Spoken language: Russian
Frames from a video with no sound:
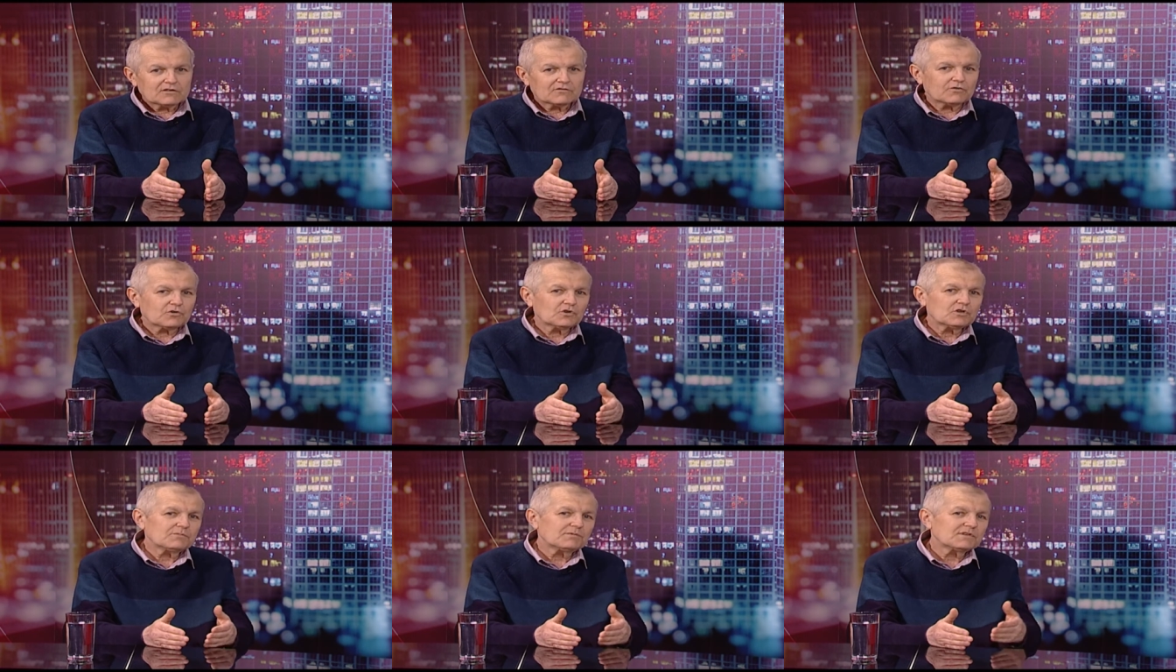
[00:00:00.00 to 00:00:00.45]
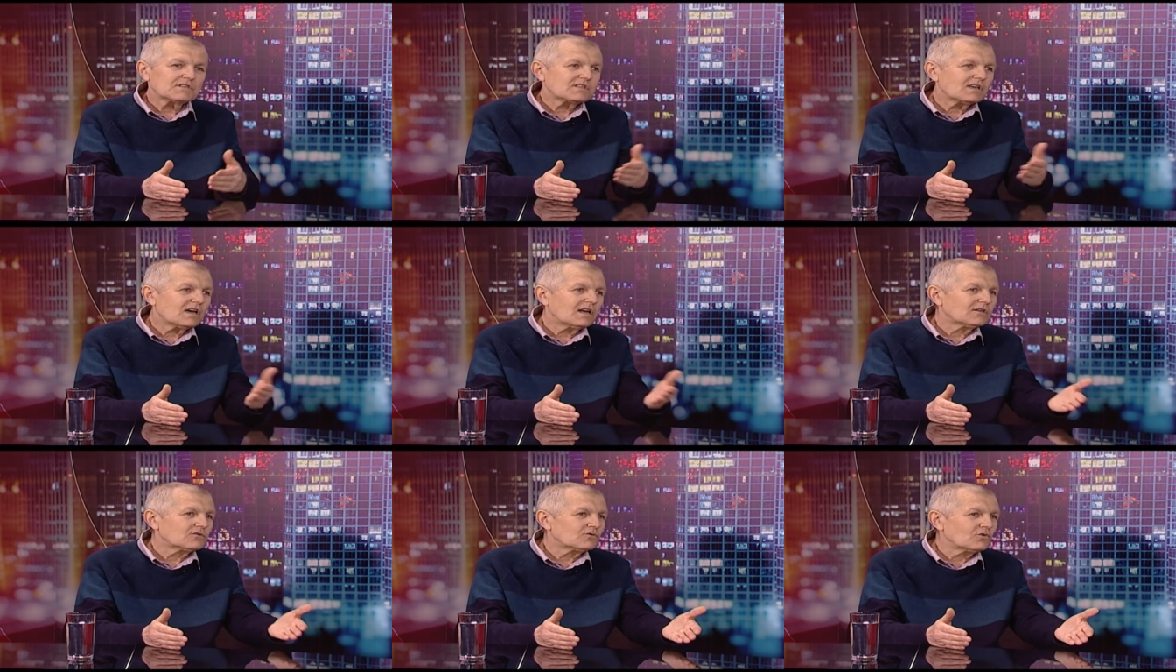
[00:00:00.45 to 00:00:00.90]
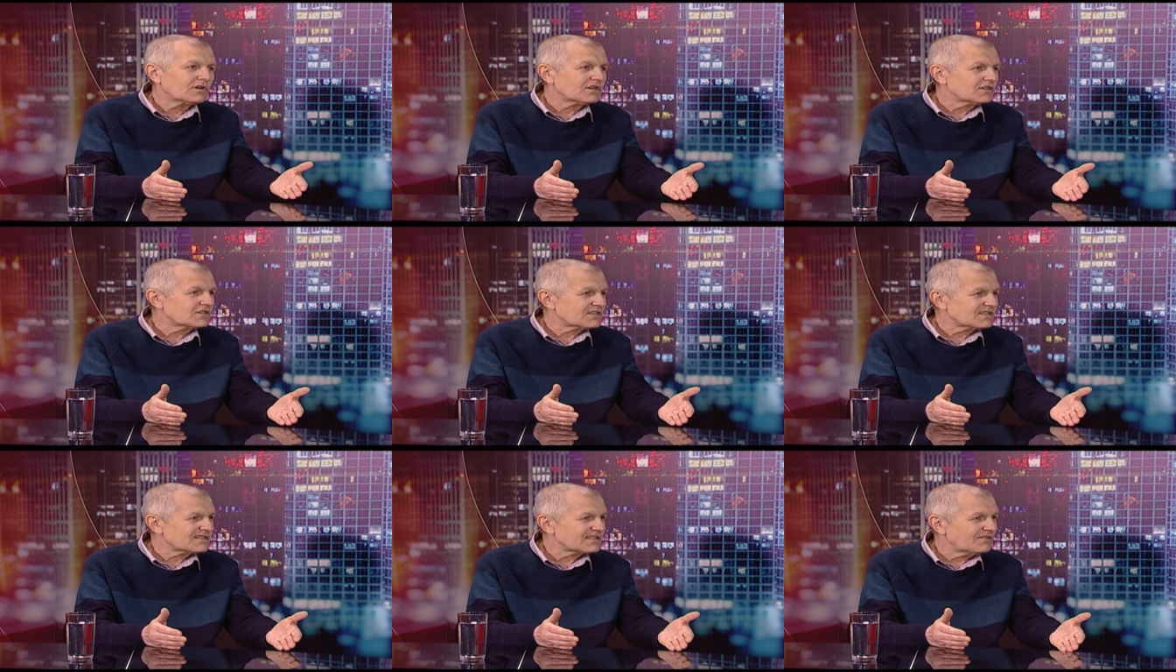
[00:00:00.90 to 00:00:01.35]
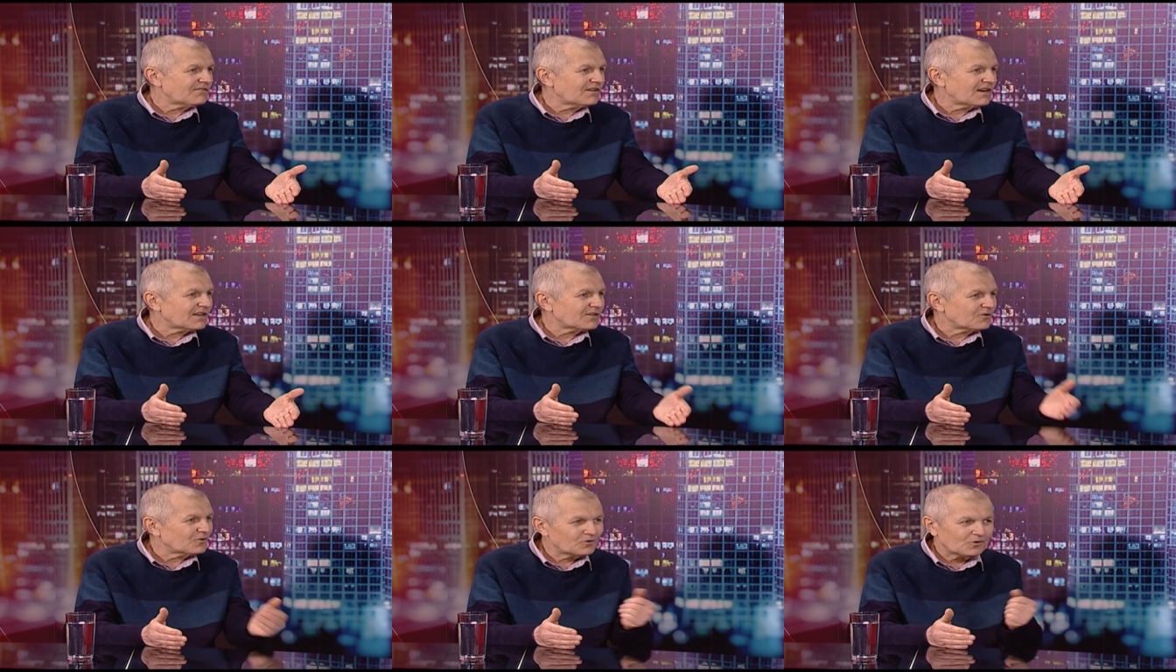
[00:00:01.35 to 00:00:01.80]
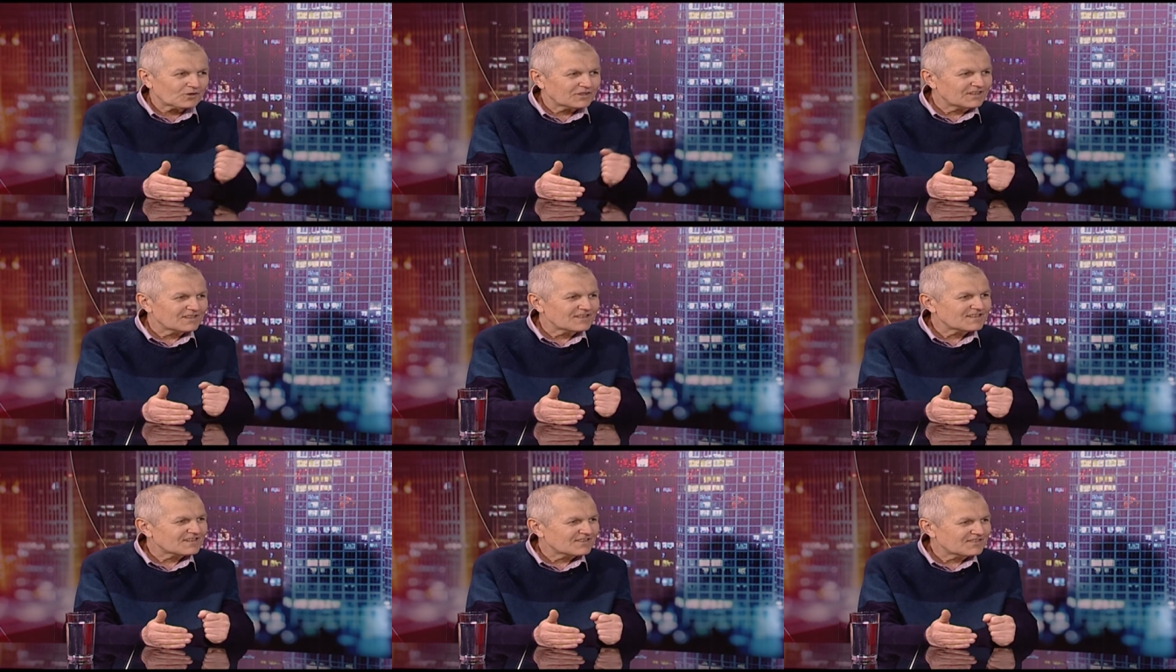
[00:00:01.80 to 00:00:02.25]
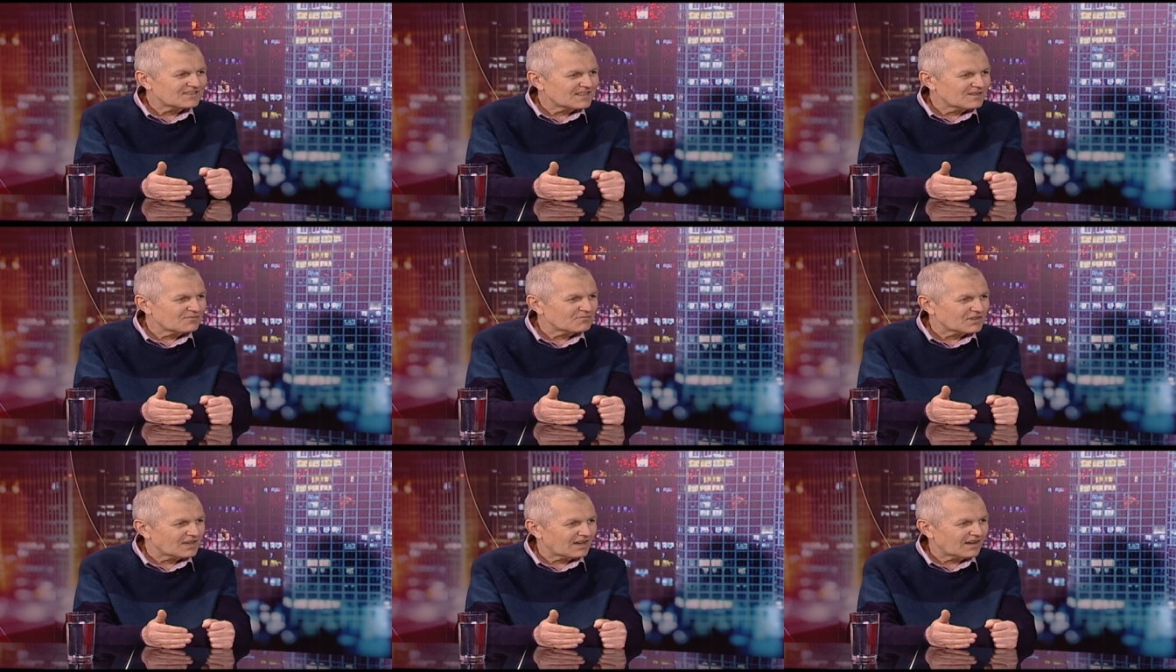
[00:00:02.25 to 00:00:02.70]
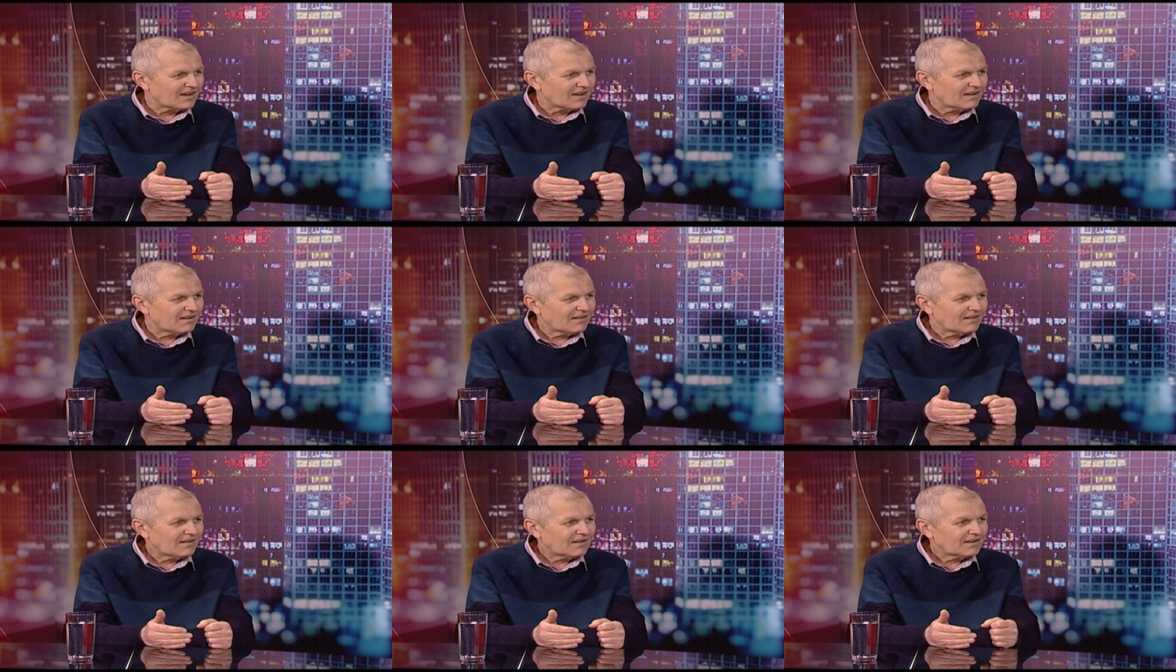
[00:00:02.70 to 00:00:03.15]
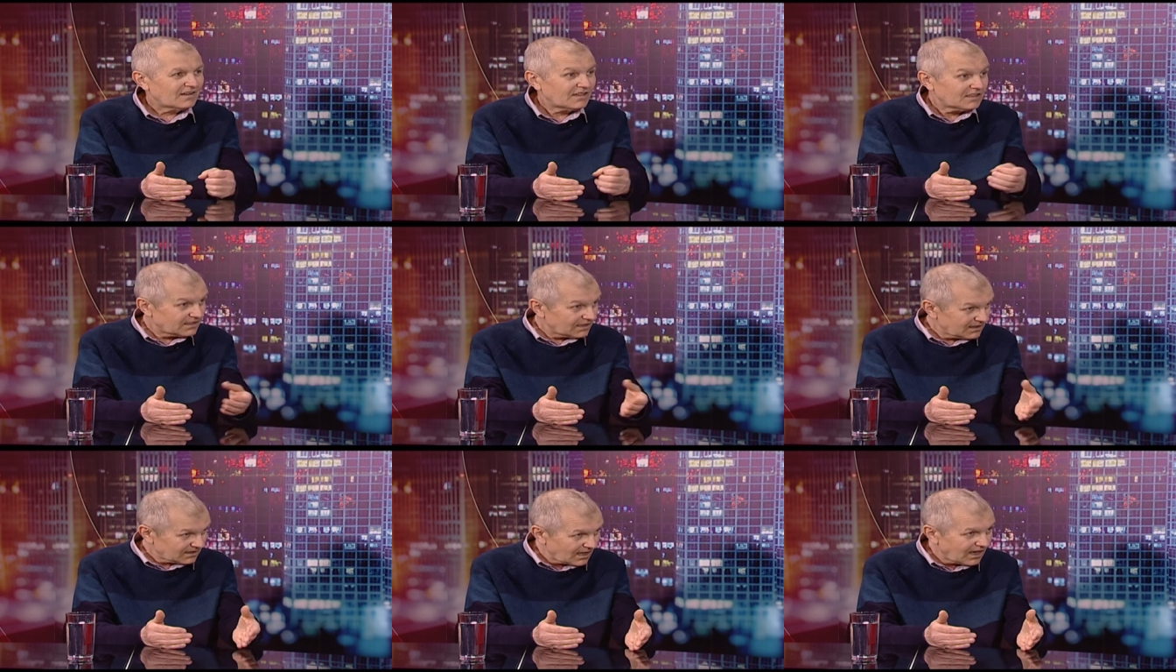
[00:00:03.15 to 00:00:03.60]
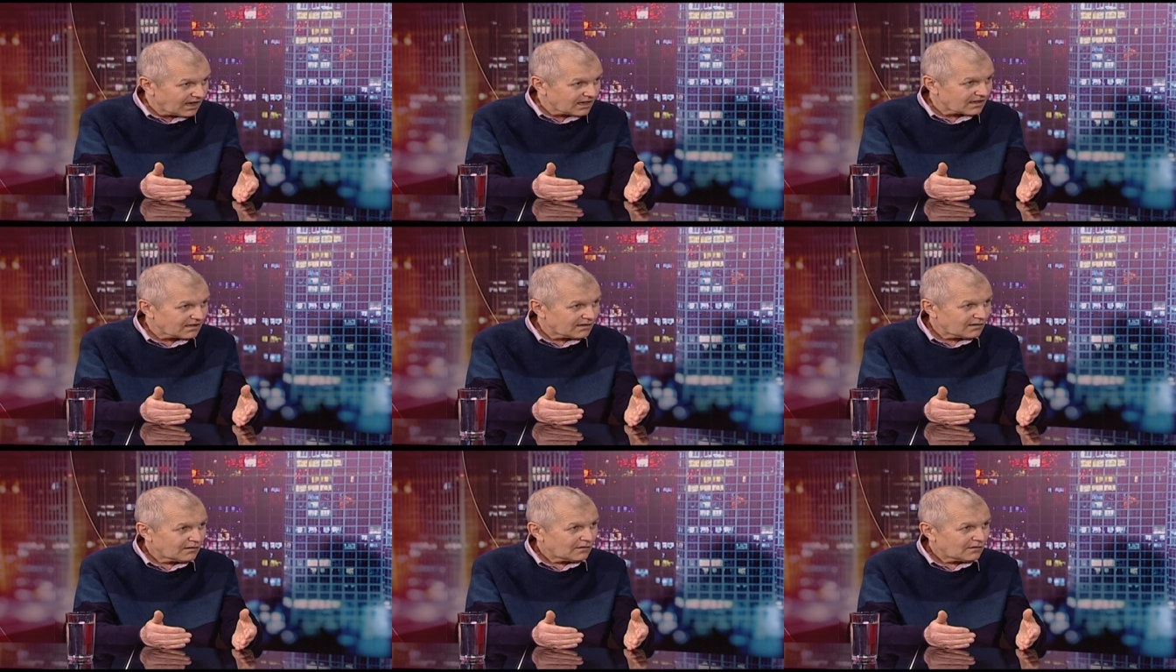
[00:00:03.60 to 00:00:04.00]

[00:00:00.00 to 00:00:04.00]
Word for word: Вроде бы сдали только Чехословакию, но это не совсем так. Это так.